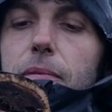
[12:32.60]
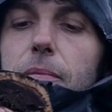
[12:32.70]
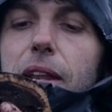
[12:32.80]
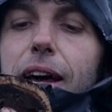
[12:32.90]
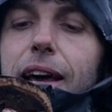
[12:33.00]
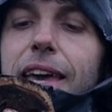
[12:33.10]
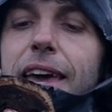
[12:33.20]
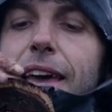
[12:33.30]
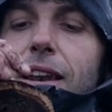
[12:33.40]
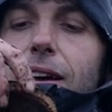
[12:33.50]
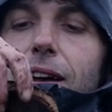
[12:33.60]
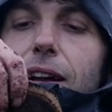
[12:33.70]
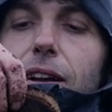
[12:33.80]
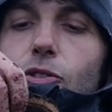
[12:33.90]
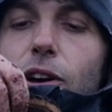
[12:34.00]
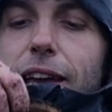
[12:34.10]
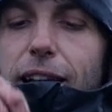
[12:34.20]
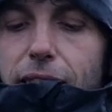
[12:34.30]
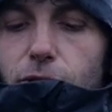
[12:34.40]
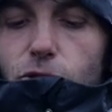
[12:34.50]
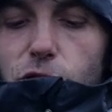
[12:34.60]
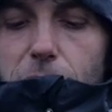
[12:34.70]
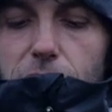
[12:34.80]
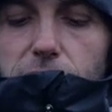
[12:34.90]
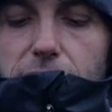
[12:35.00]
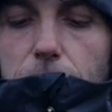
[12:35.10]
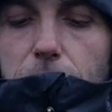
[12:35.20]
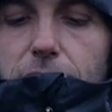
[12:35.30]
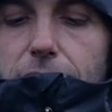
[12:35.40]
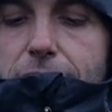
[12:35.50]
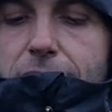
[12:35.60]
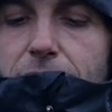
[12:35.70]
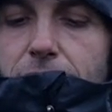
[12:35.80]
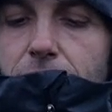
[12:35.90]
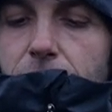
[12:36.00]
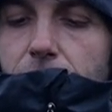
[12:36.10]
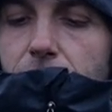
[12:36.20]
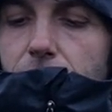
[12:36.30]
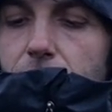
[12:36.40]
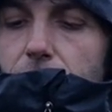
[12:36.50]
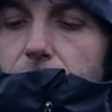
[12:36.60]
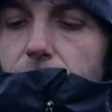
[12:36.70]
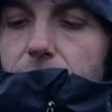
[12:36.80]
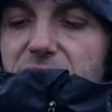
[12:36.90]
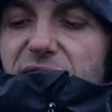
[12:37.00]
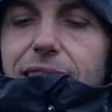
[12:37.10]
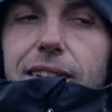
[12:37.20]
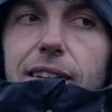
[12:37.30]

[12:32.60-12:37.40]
Mais la réelle, le réel allongement de cette plante là, c'est ça.